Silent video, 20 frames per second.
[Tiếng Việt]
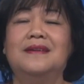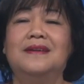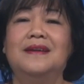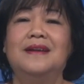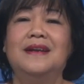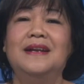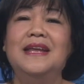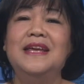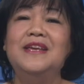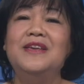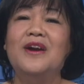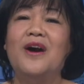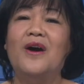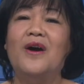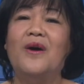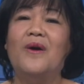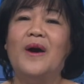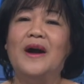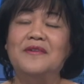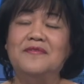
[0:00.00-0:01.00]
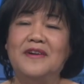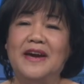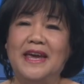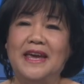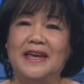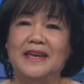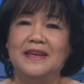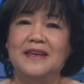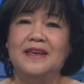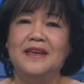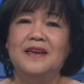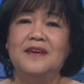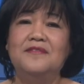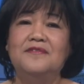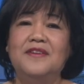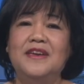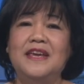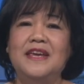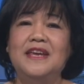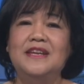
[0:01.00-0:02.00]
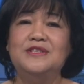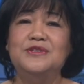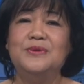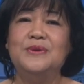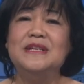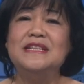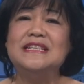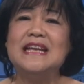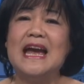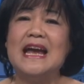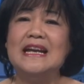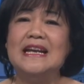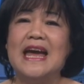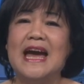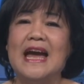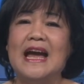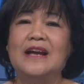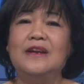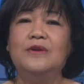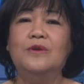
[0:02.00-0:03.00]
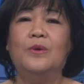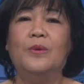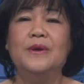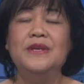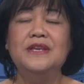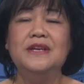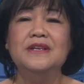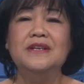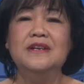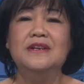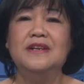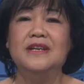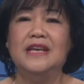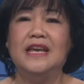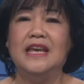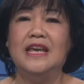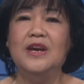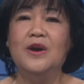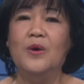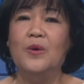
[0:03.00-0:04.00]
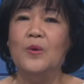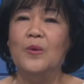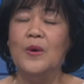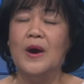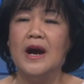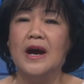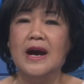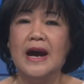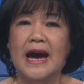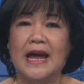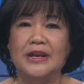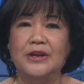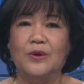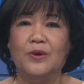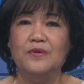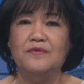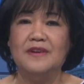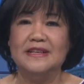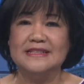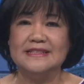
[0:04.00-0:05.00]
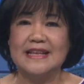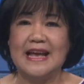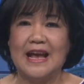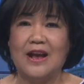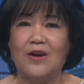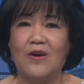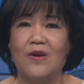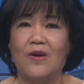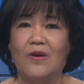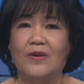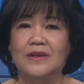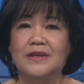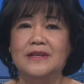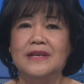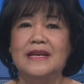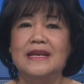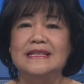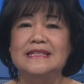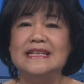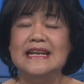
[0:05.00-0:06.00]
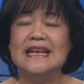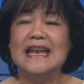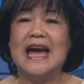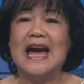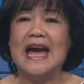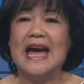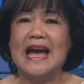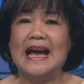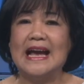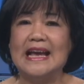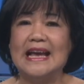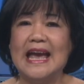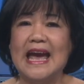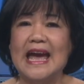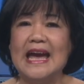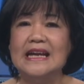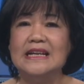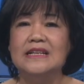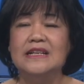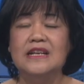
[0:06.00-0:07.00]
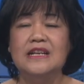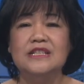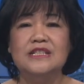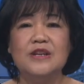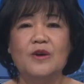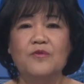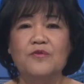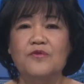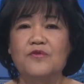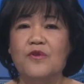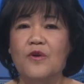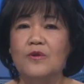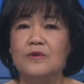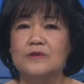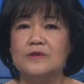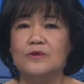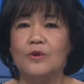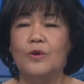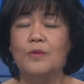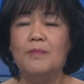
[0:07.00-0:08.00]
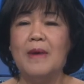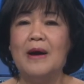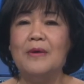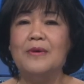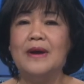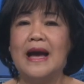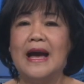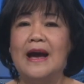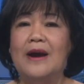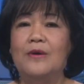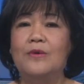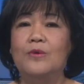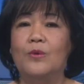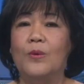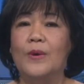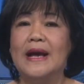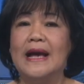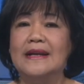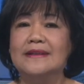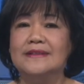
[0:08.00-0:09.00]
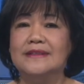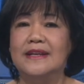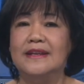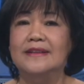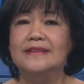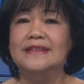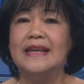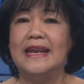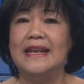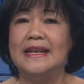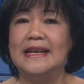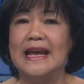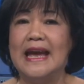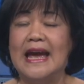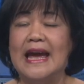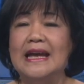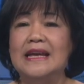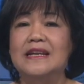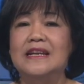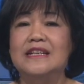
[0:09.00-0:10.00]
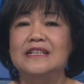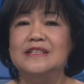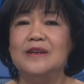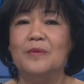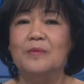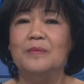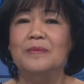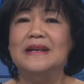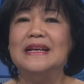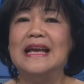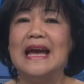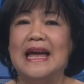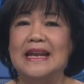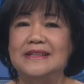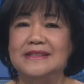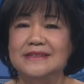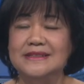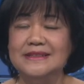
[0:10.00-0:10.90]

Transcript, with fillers: Lý do hỏi vậy vì chuyện chán đảng của những người nghỉ hưu ở Hà Nội và Sài Gòn chỉ là hạt cát trong vô số báo cáo của các tỉnh thành khác trong cả nước.